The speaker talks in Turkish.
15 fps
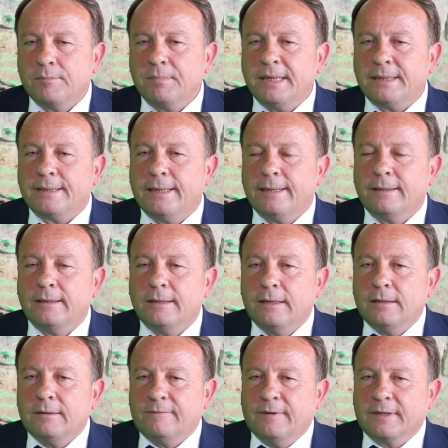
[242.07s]
Bir de
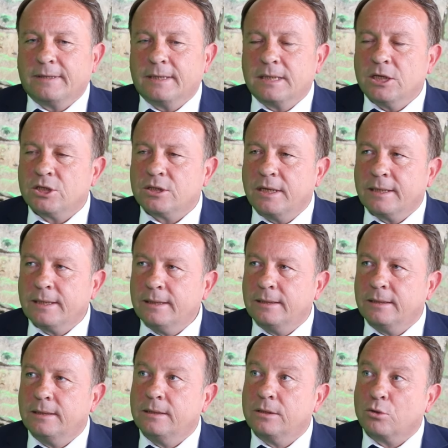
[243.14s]
vatandaşların
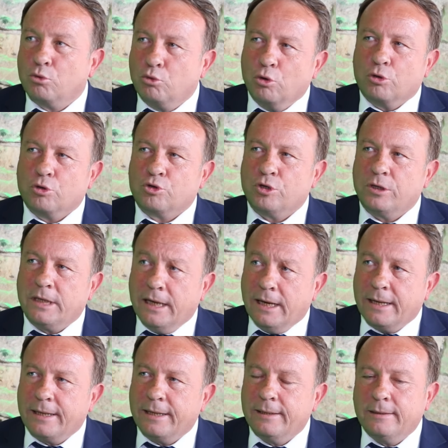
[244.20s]
görüşü
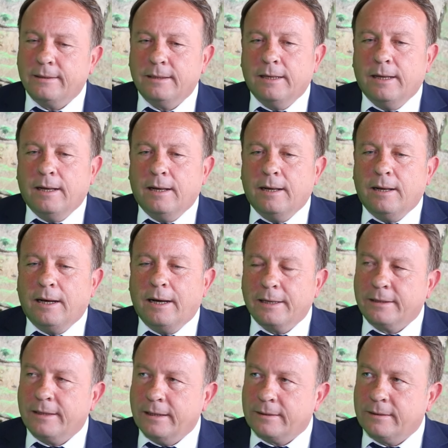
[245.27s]
yani
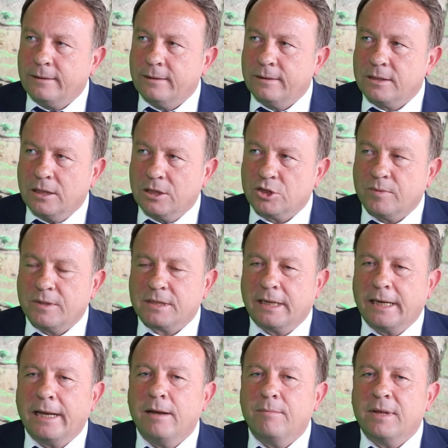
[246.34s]
anket çalışması,
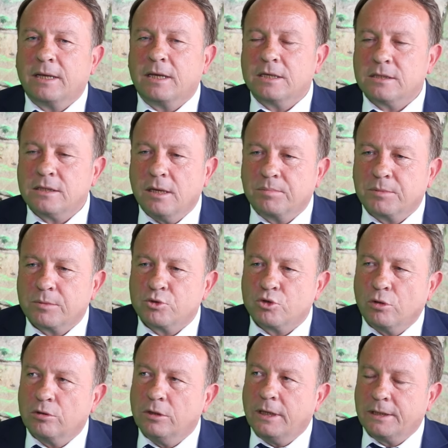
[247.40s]
genel merkezin yaptırmış
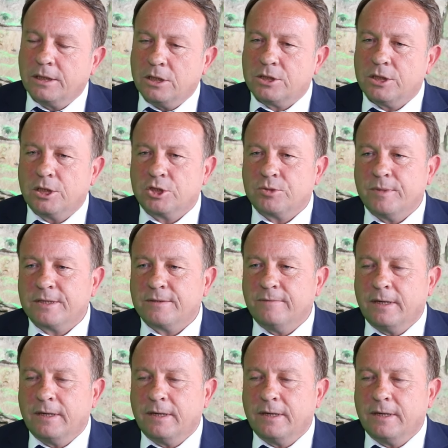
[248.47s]
olduğu anket çalışması